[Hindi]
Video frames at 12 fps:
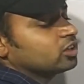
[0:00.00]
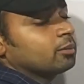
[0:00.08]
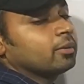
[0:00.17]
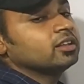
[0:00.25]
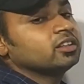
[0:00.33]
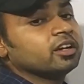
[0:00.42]
क्या
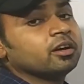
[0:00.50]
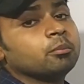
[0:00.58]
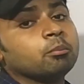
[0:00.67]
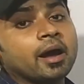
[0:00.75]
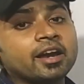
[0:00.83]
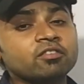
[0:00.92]
मानते हैं
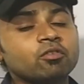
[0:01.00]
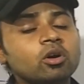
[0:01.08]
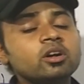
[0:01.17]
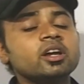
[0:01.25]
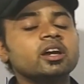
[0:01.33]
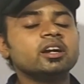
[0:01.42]
बाय
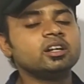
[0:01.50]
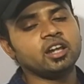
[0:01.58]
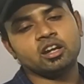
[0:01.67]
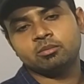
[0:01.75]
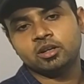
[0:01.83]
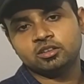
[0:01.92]
डिफॉल्ट
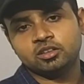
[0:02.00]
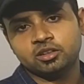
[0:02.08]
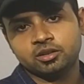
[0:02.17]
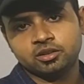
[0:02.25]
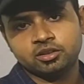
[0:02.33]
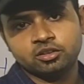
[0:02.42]
टेन मानते हैं
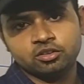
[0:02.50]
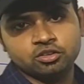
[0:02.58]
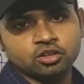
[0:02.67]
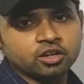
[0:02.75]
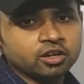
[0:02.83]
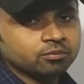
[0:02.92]

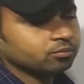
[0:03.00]
ठीक है